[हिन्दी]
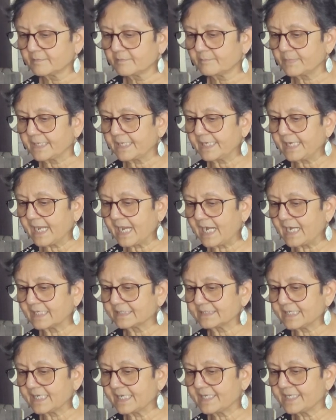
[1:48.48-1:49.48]
पहले
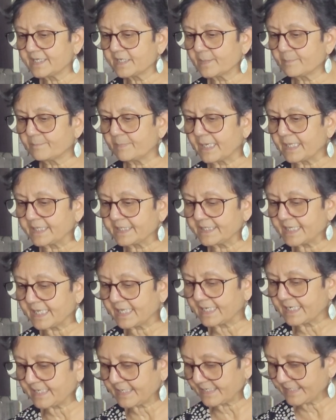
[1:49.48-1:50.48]
आधा ही कप पानी
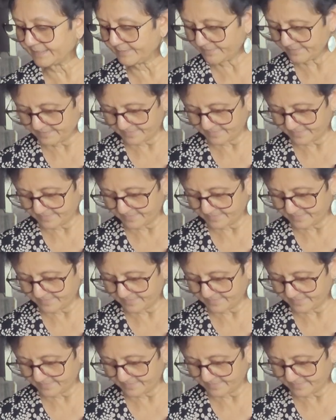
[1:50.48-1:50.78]
डाला है